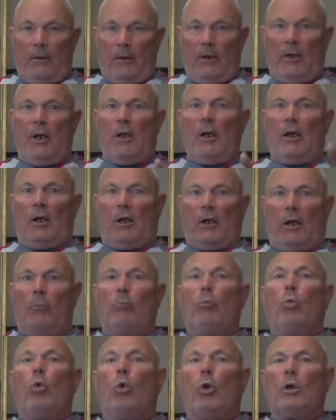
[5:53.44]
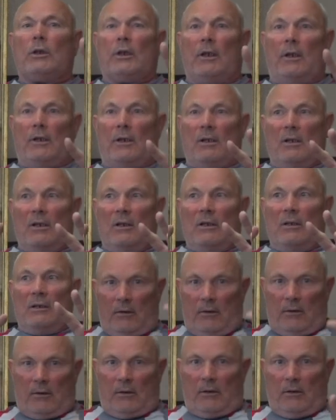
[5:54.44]
и работы
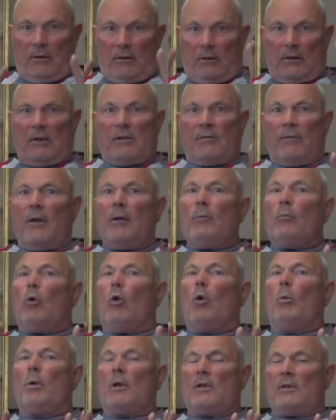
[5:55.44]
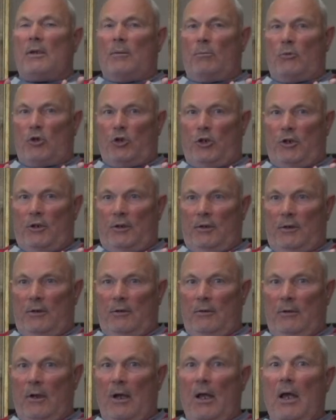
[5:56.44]
со своим образом жизни.
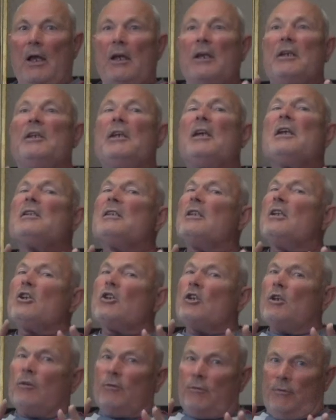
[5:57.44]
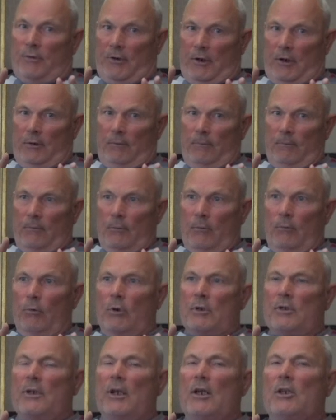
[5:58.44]
Если же вы,
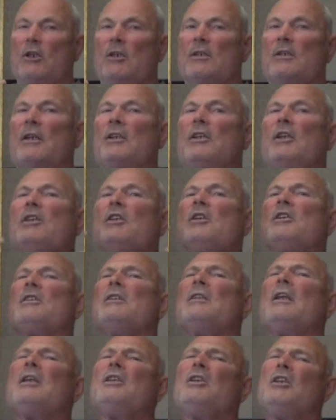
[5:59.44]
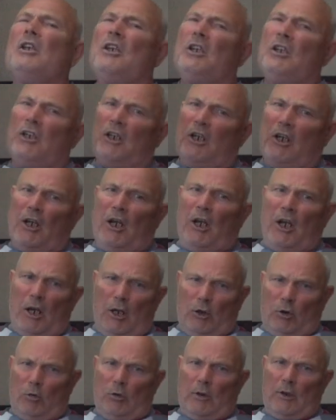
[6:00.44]
вот знаете, садитесь на
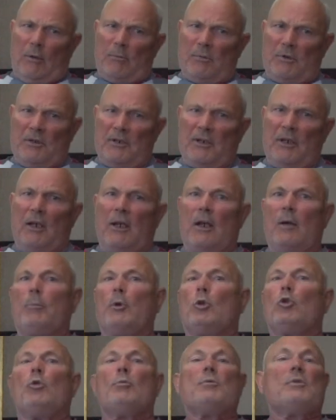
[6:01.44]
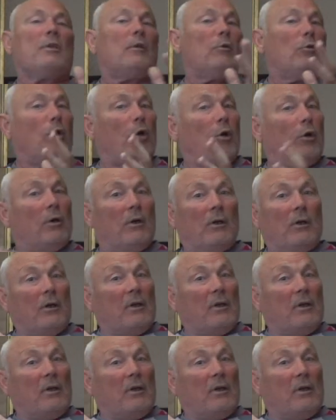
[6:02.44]
диету, там сели, а потом с нее